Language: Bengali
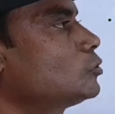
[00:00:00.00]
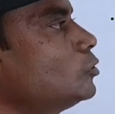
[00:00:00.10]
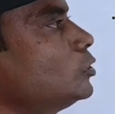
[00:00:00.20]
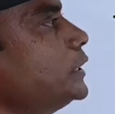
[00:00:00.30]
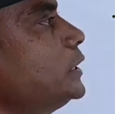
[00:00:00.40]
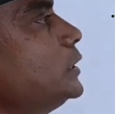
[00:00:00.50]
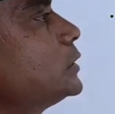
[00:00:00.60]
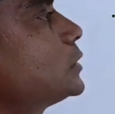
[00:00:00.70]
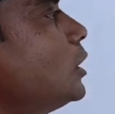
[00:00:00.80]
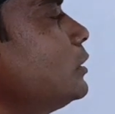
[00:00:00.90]
করি
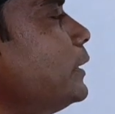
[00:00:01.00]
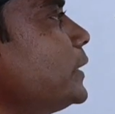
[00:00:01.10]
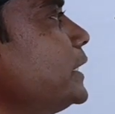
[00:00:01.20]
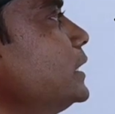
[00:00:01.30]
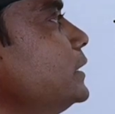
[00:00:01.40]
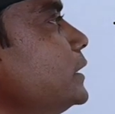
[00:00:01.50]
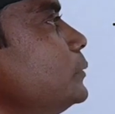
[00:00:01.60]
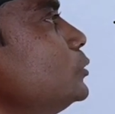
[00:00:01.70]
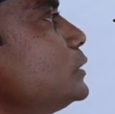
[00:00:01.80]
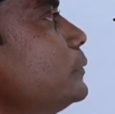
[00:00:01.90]
তাহলে আমরা এখানে দেখে
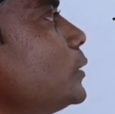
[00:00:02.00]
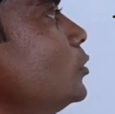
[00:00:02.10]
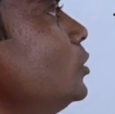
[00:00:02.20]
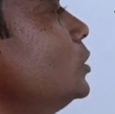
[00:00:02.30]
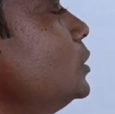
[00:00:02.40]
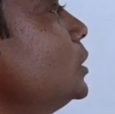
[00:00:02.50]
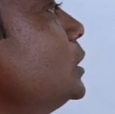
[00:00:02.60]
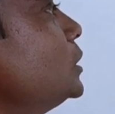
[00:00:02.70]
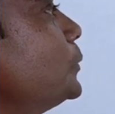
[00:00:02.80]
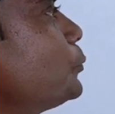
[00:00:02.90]
বুঝতে পারবো
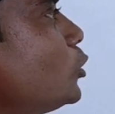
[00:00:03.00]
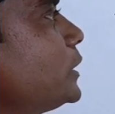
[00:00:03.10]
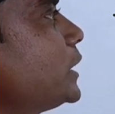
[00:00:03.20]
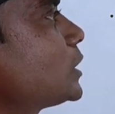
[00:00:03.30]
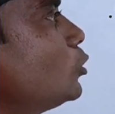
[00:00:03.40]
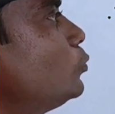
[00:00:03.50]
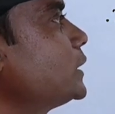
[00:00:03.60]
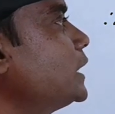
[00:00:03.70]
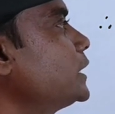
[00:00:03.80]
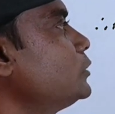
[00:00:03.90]
যে প্রত্যেকটা
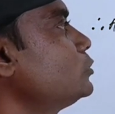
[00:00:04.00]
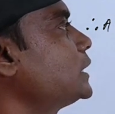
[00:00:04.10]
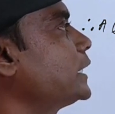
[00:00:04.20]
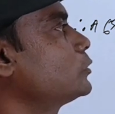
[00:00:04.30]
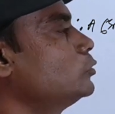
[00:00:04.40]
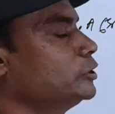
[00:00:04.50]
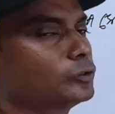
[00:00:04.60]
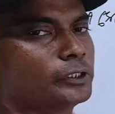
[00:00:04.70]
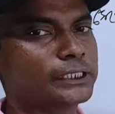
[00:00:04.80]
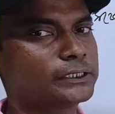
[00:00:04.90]
উপাদান কিন্তু চারের গুণিতক
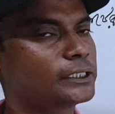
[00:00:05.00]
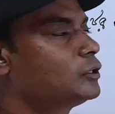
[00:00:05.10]
হয়ে আছে দেখো